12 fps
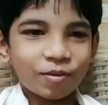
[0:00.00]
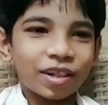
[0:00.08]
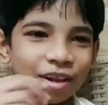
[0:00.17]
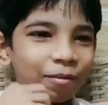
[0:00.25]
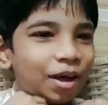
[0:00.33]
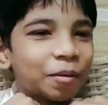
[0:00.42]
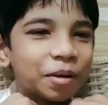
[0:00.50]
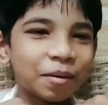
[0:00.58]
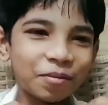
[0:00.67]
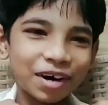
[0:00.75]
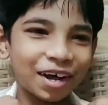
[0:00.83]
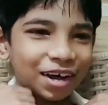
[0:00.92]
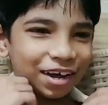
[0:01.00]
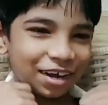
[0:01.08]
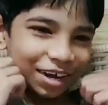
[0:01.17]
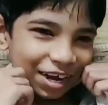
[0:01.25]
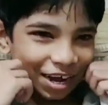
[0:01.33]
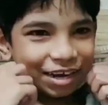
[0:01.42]
तो मतलब है मैं बड़ा
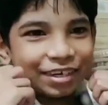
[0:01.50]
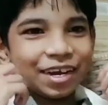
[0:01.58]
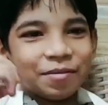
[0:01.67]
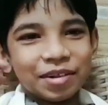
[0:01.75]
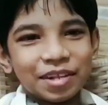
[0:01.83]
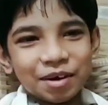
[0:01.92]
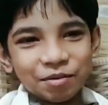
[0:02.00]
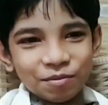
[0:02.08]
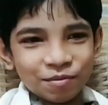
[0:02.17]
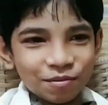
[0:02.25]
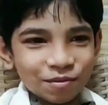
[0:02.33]
अच्छा बंदा हूँ